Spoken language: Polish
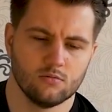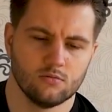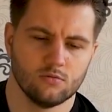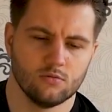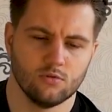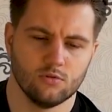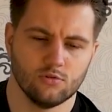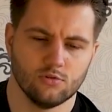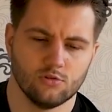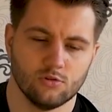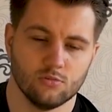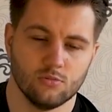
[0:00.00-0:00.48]

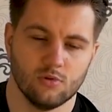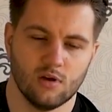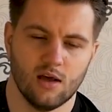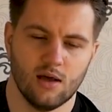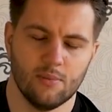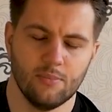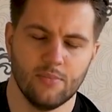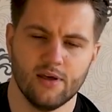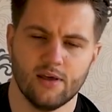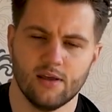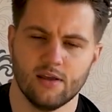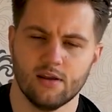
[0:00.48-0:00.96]
to są
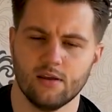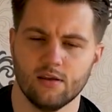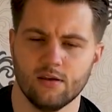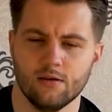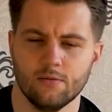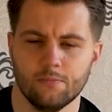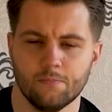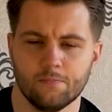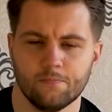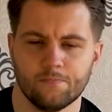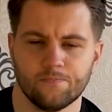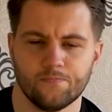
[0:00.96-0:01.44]

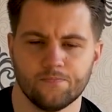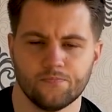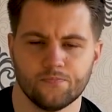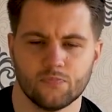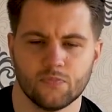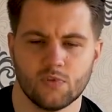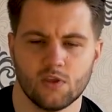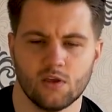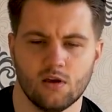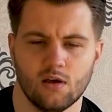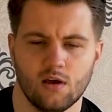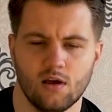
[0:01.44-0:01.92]
hamery
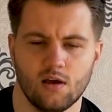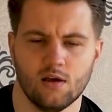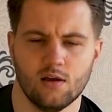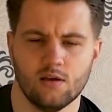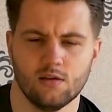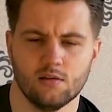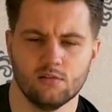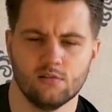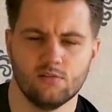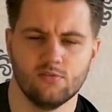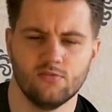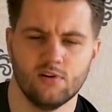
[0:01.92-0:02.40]

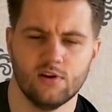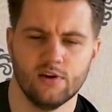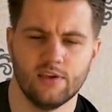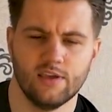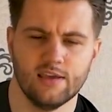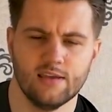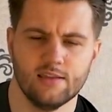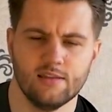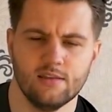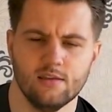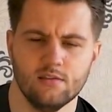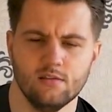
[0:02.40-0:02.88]

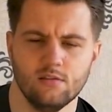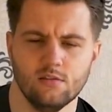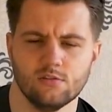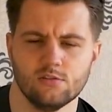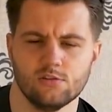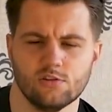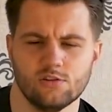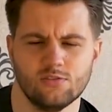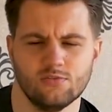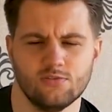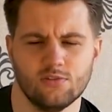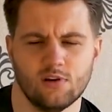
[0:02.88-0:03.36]
H21
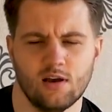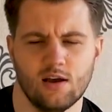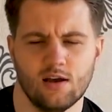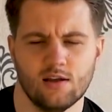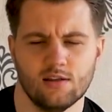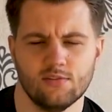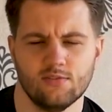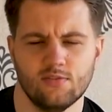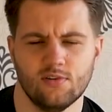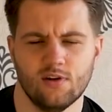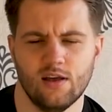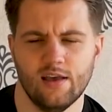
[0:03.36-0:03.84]
czy
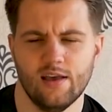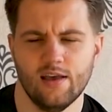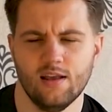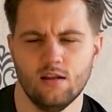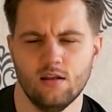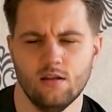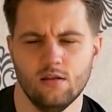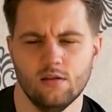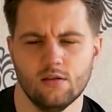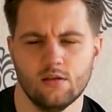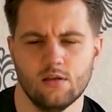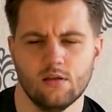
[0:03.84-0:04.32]
H2L